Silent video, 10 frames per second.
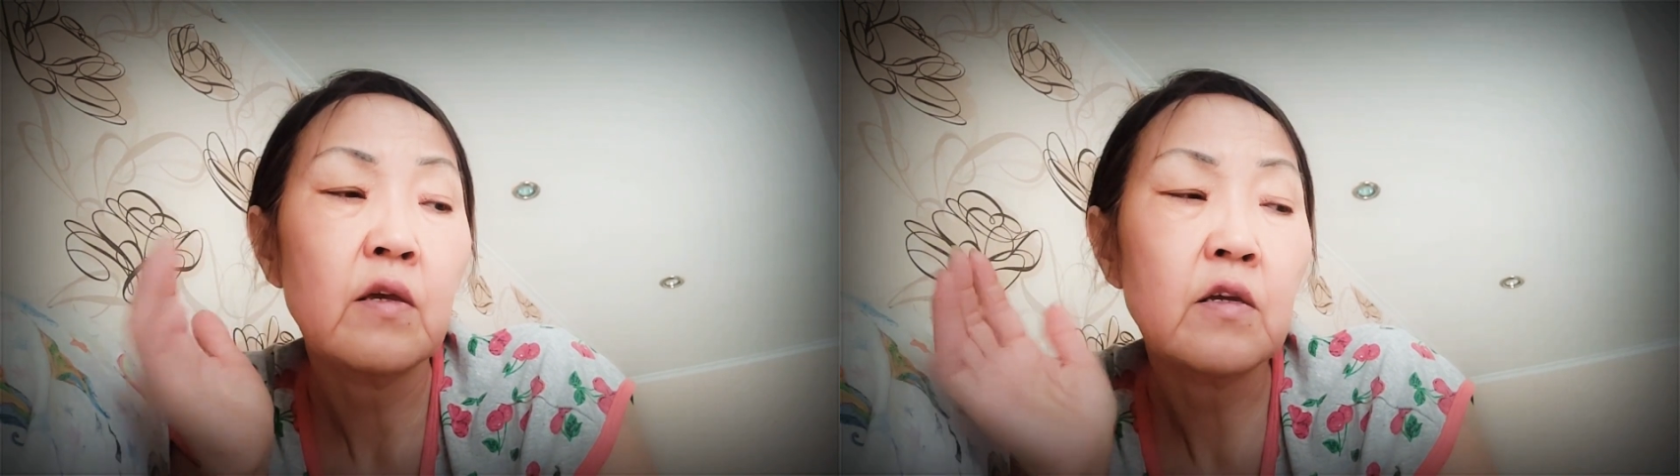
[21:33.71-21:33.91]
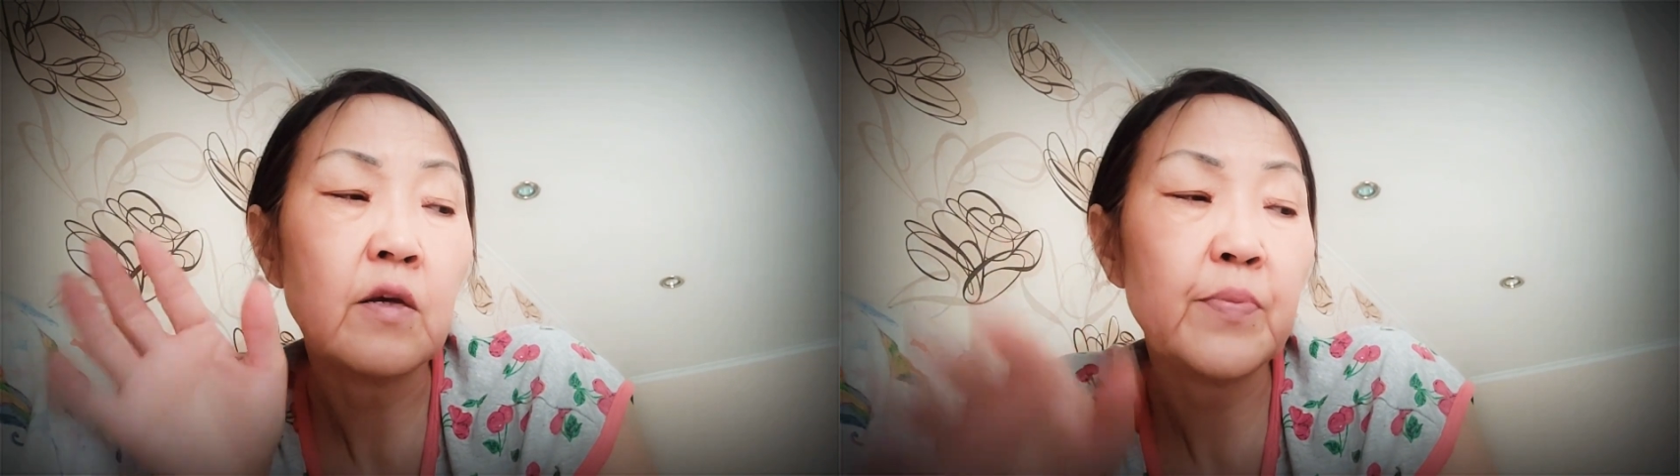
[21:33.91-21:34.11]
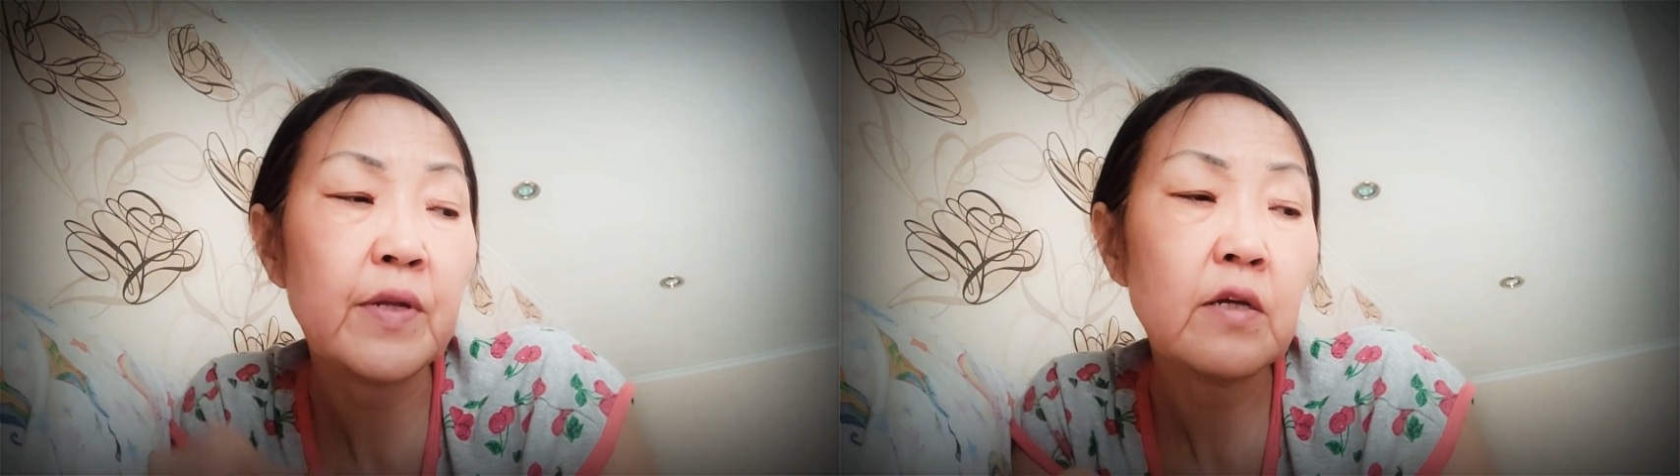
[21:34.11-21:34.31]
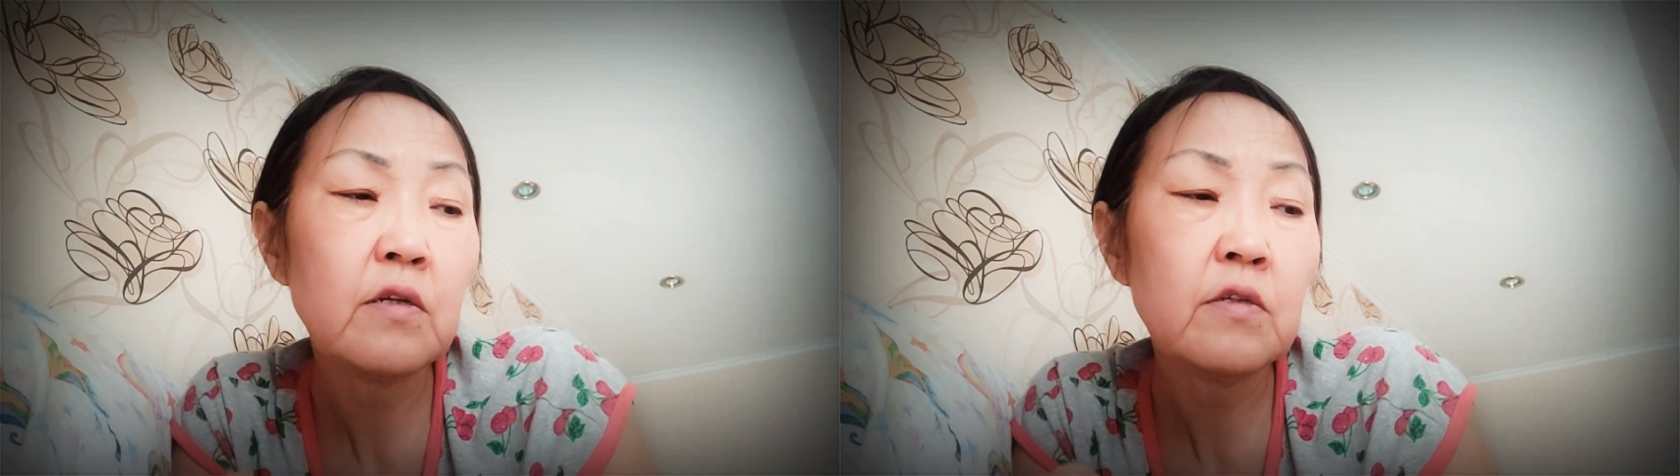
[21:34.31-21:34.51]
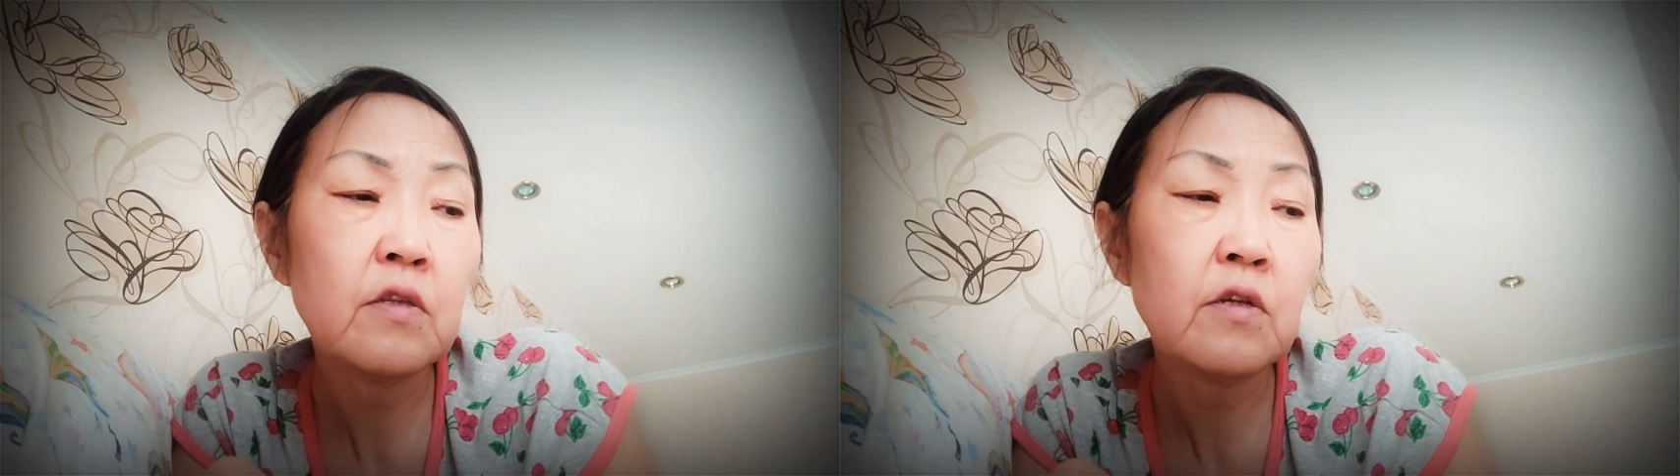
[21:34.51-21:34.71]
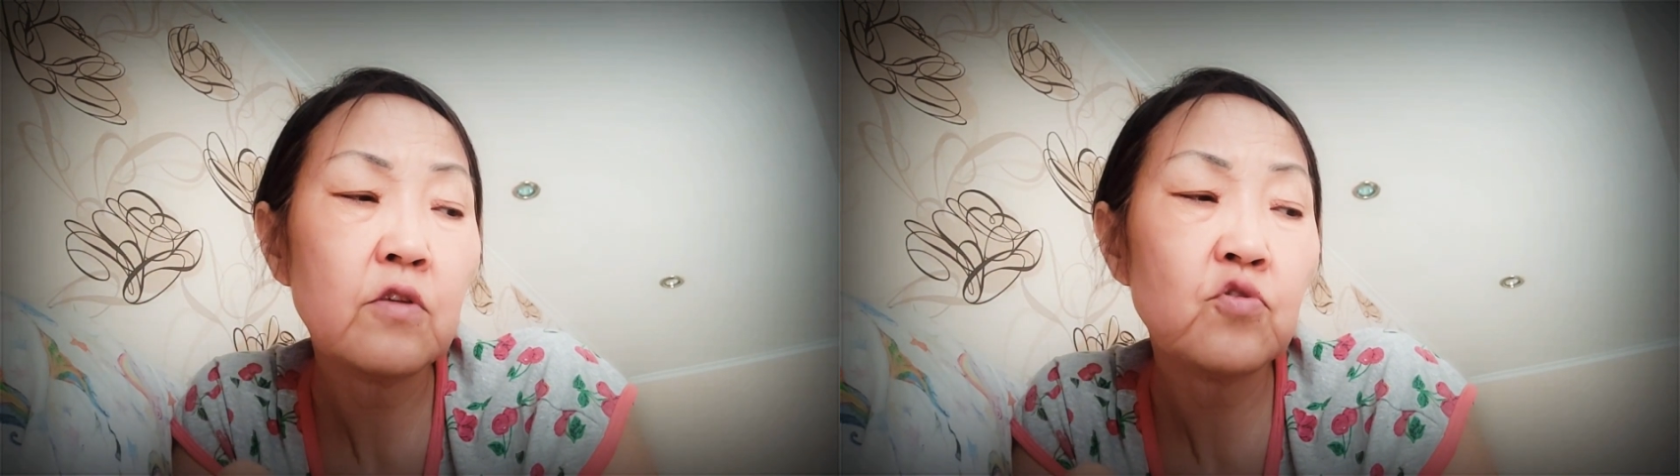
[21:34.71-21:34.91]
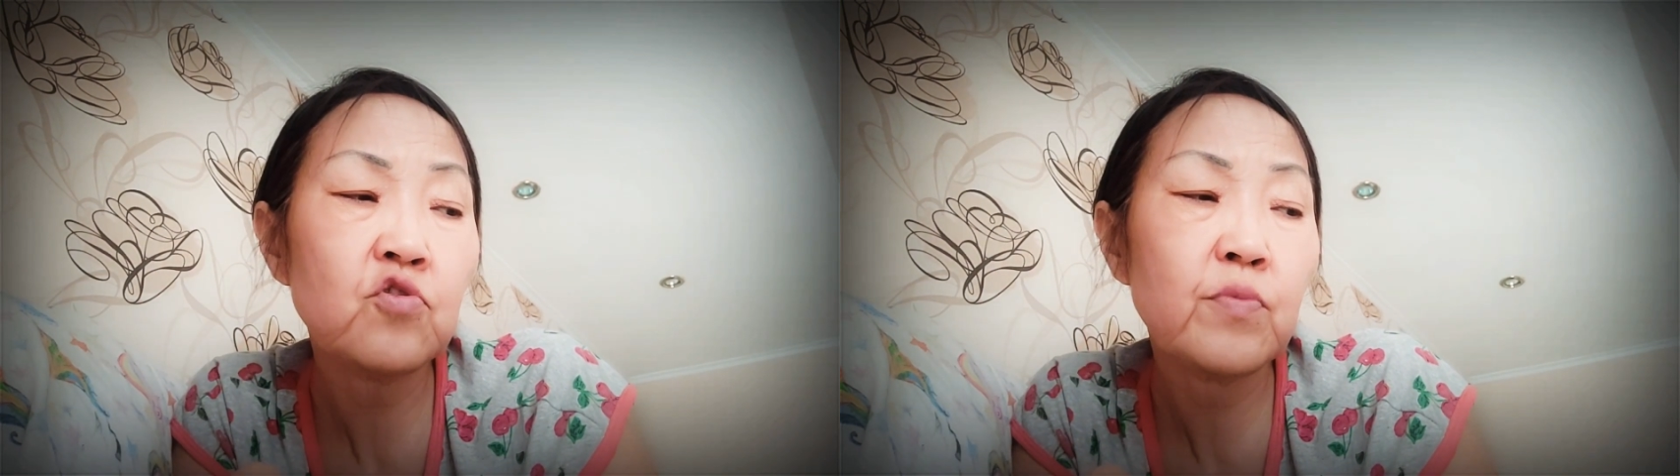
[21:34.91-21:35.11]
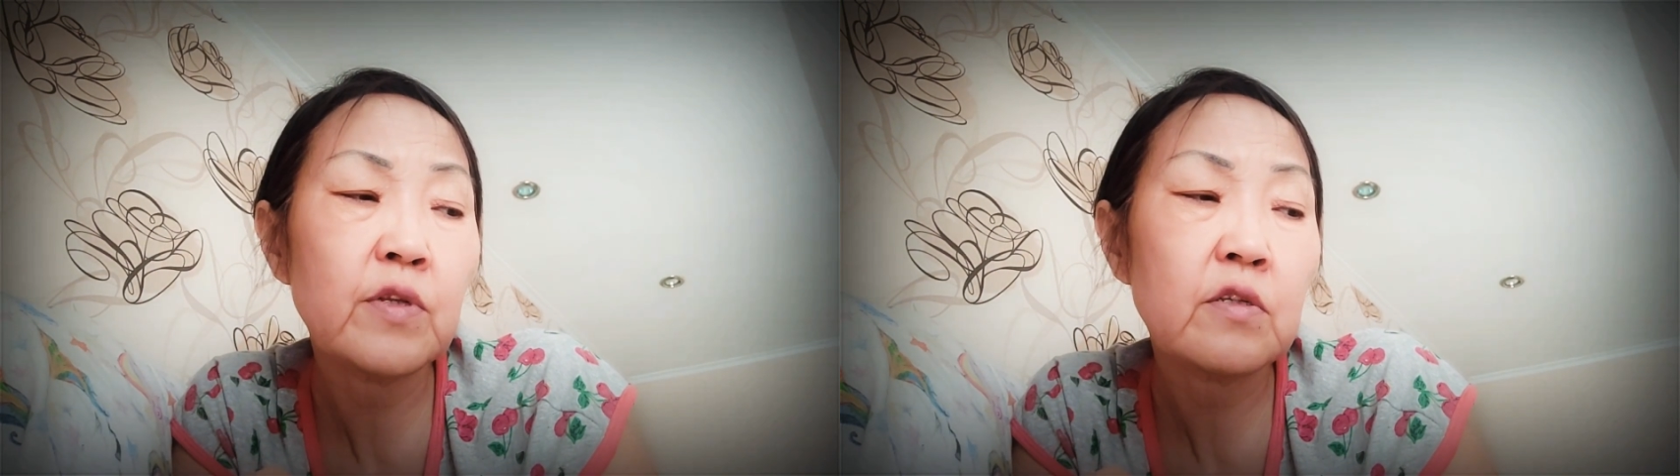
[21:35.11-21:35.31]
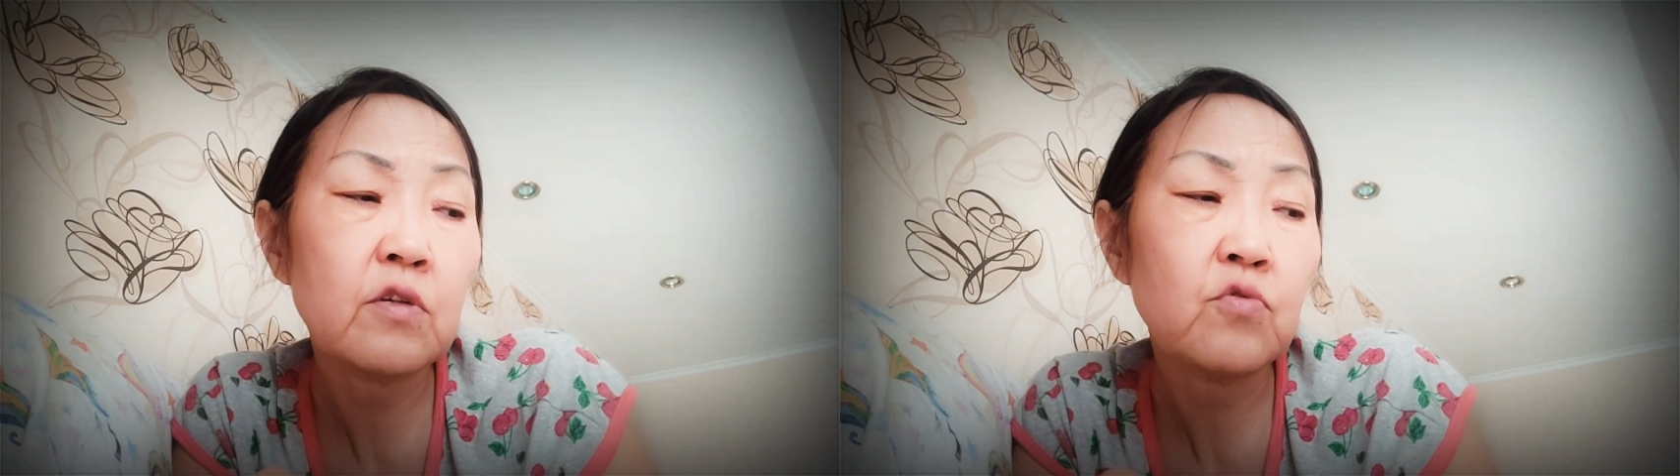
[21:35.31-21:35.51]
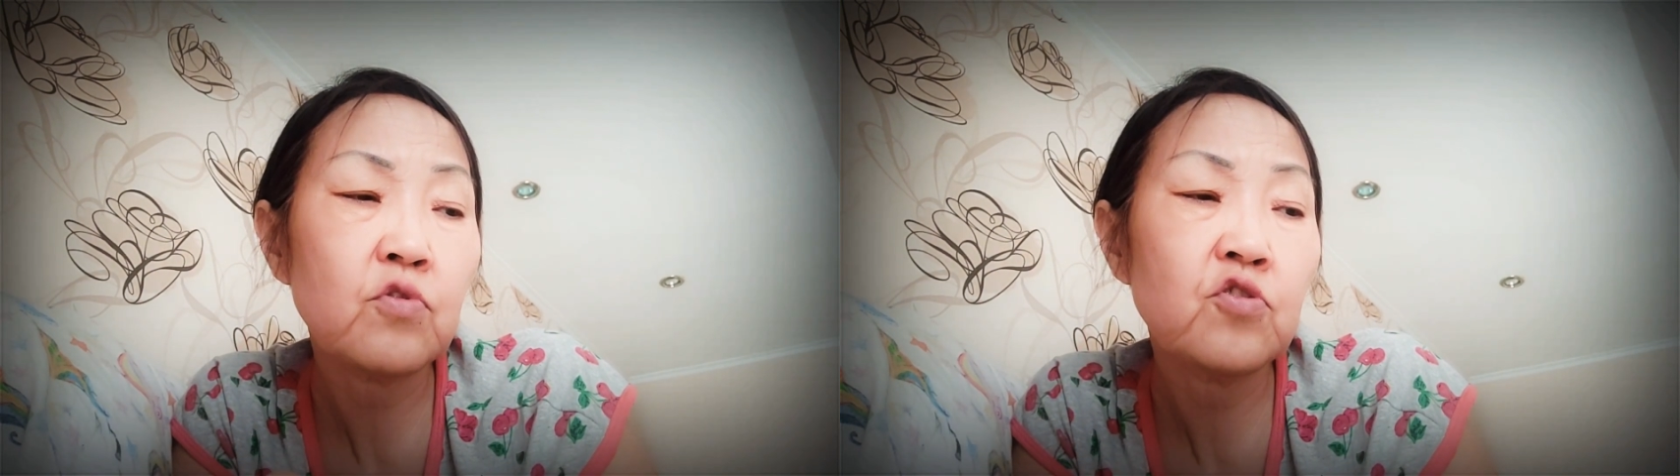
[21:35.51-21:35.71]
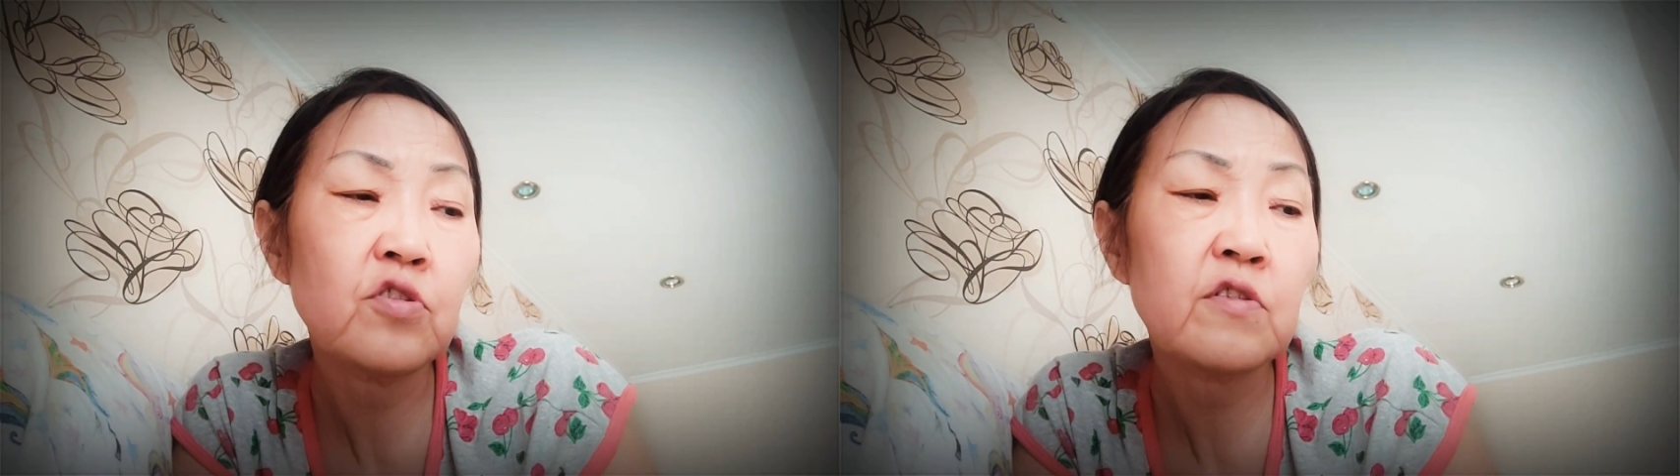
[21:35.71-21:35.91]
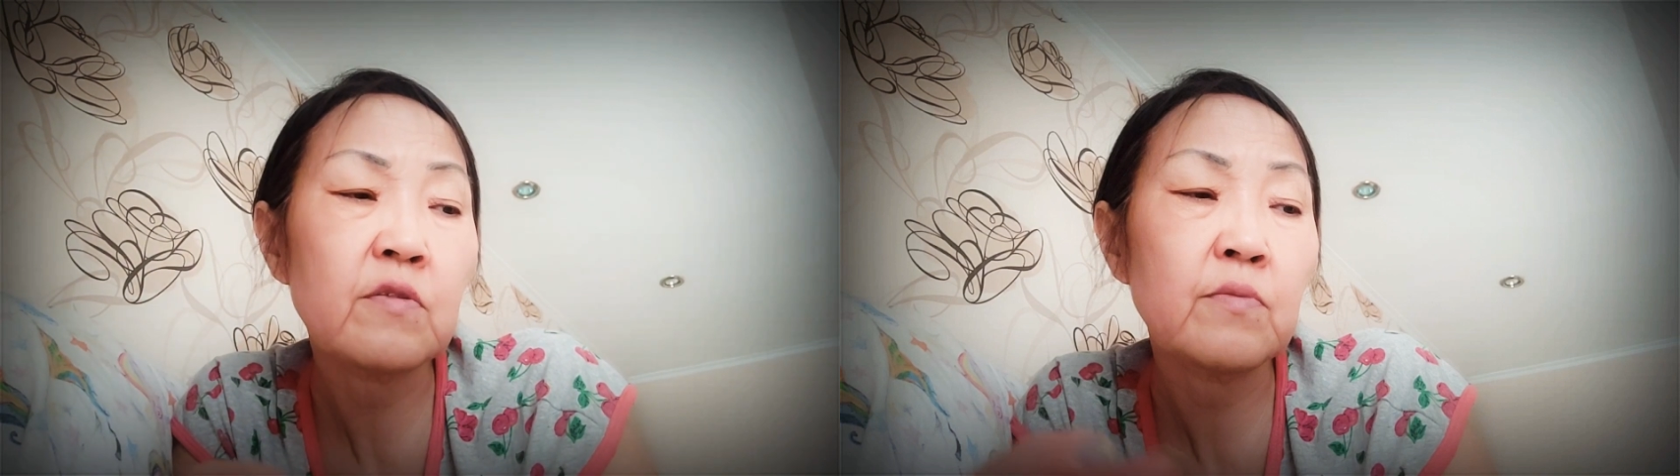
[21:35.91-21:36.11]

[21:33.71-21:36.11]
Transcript: И копирайтер, я тоже была такой честной,